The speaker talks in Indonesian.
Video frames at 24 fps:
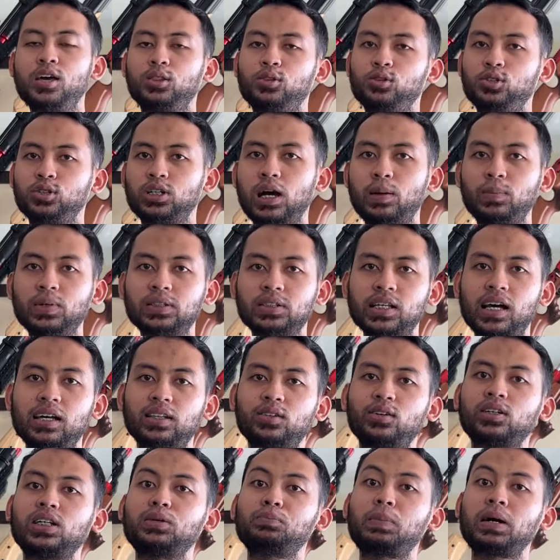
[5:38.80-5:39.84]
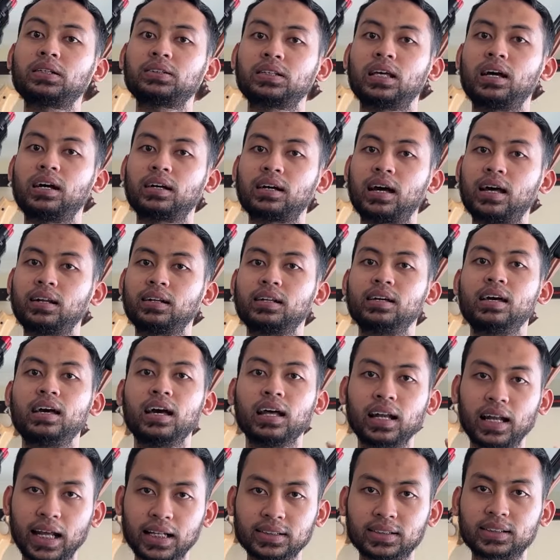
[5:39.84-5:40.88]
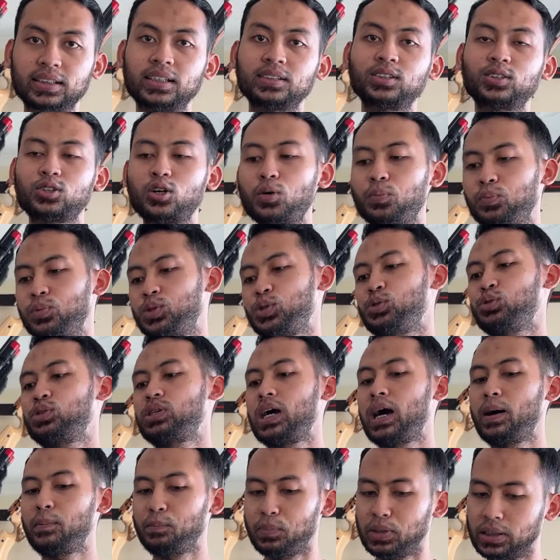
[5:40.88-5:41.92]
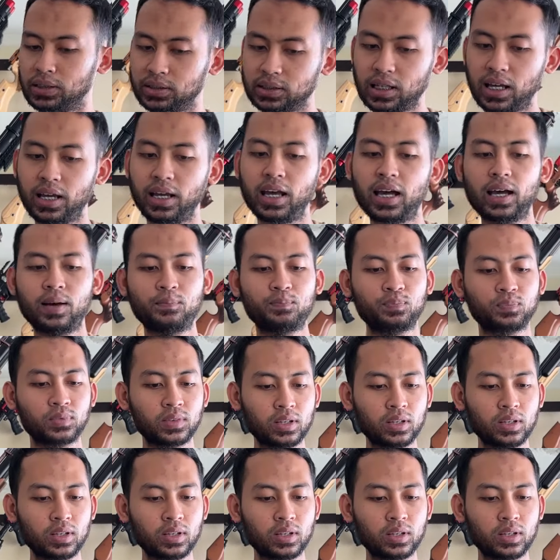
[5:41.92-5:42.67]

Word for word: itu juga bisa, atau dipasangkan laser scope juga bisa ya.